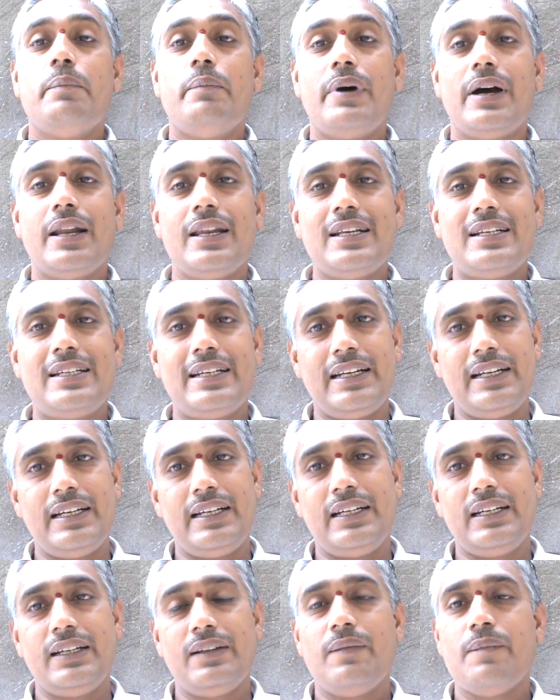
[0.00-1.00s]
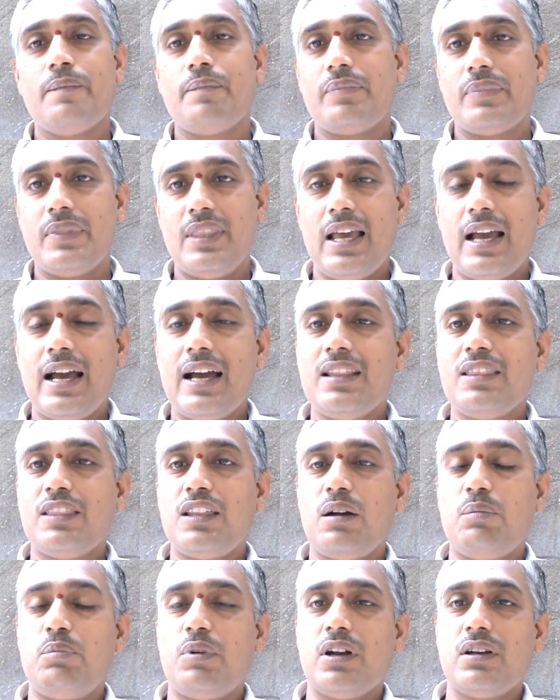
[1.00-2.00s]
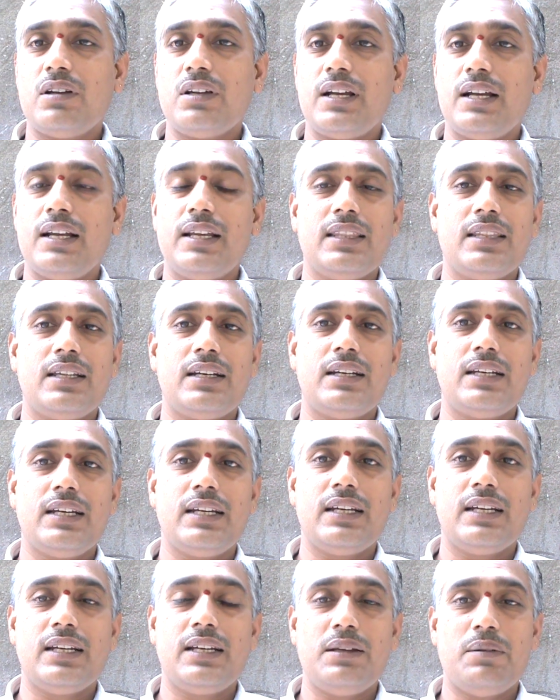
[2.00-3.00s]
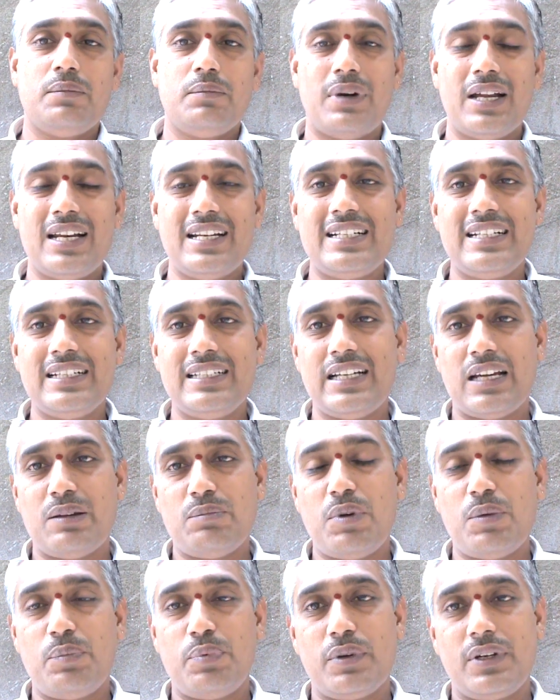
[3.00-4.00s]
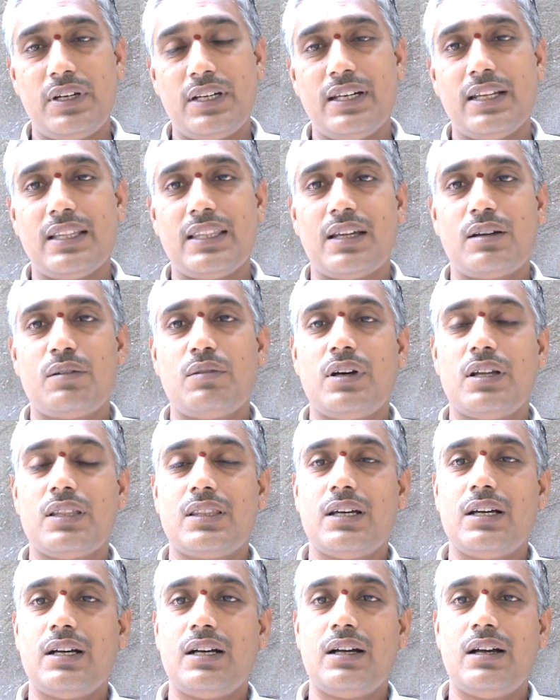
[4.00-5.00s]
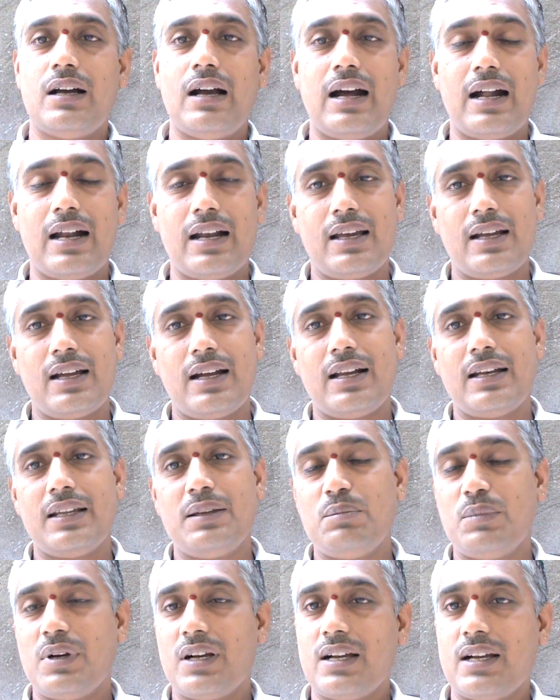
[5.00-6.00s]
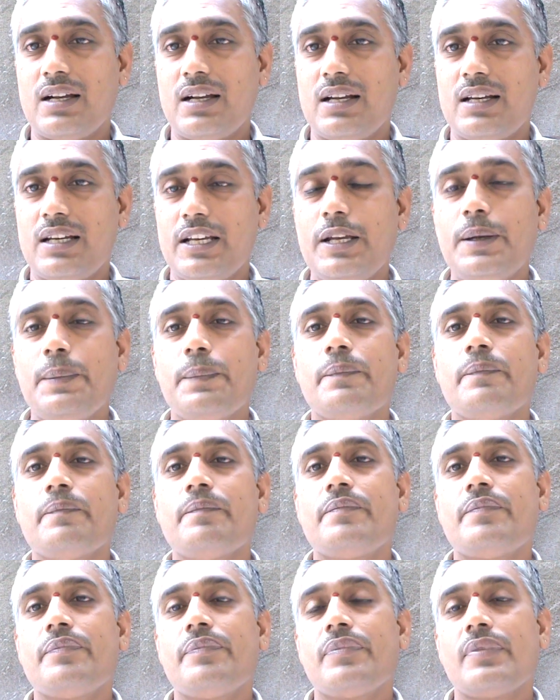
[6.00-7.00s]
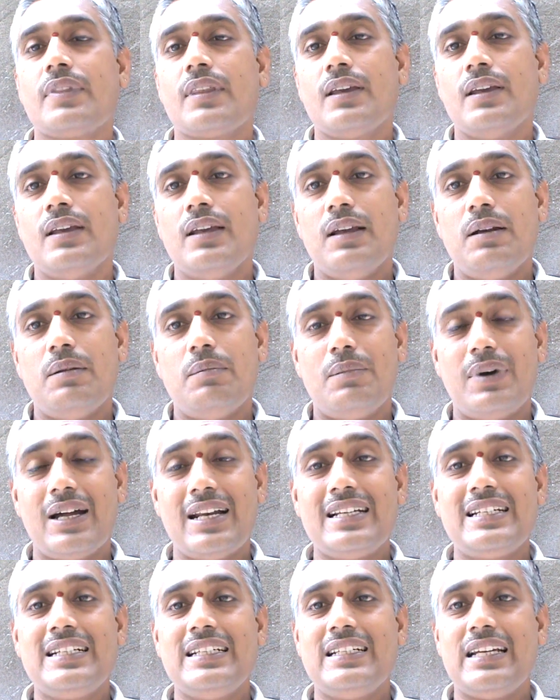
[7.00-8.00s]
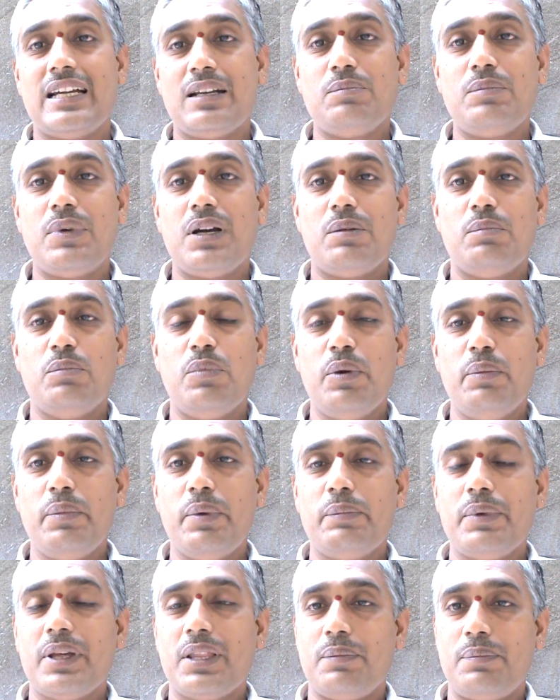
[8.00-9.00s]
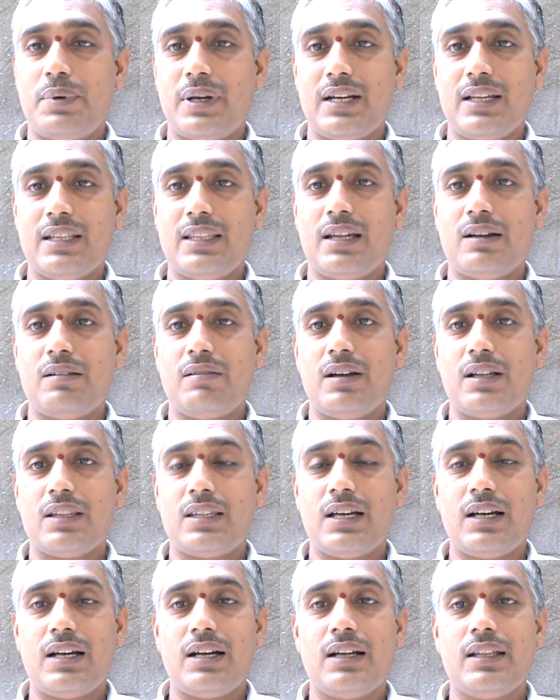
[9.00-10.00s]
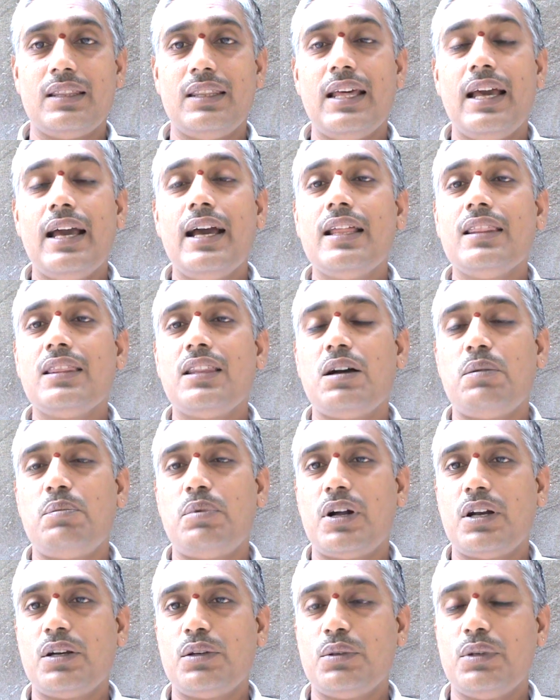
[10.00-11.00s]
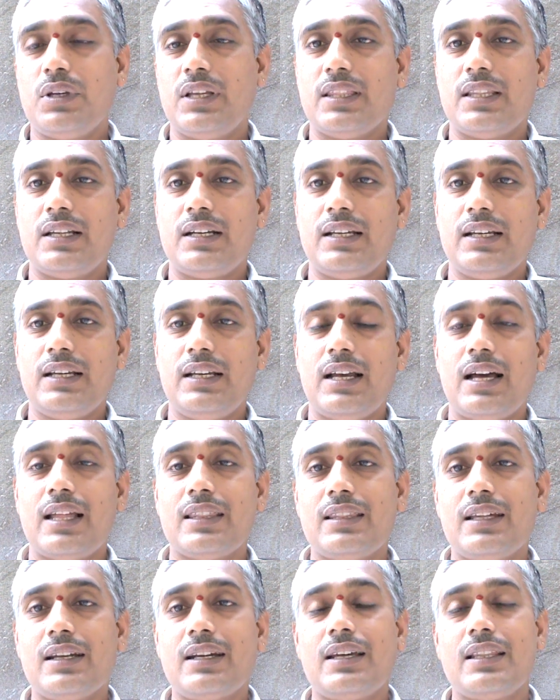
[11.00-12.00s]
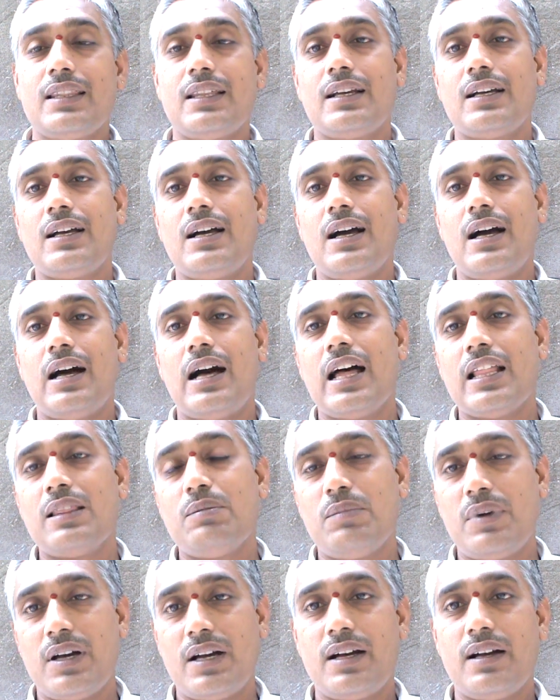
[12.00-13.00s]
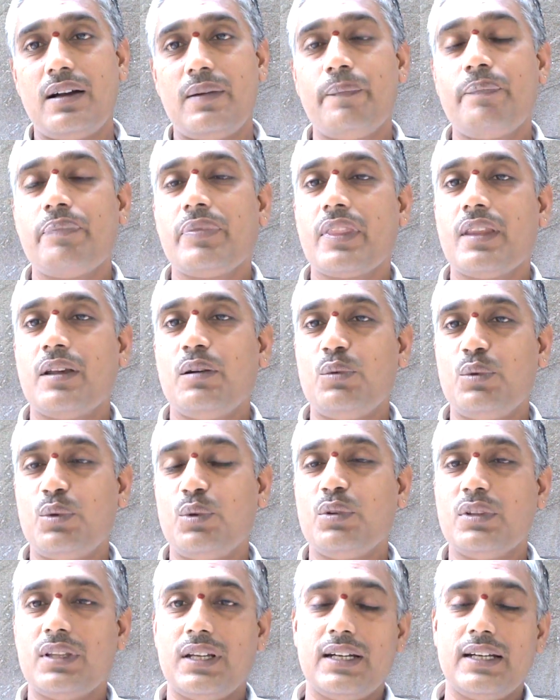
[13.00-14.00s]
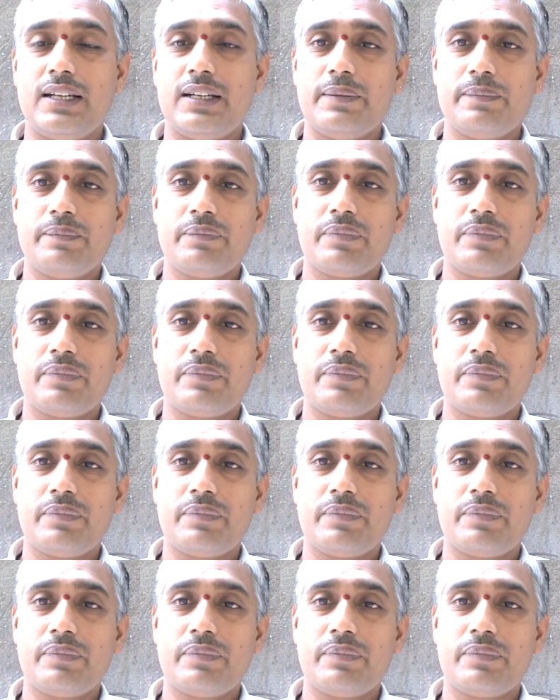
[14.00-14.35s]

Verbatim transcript: మనిషి దేహంతో పాటుగా ఏంటంటే మనిషి జన్మ పుట్టిన తర్వాత ఆడ కానీ మగ కానీ మనిషి జన్మ భూమి మీద పడ్డ తర్వాత దేహంతో పాటు ఏంటంటే అంతర్గతంగా ఆత్మ ఉంటుందండి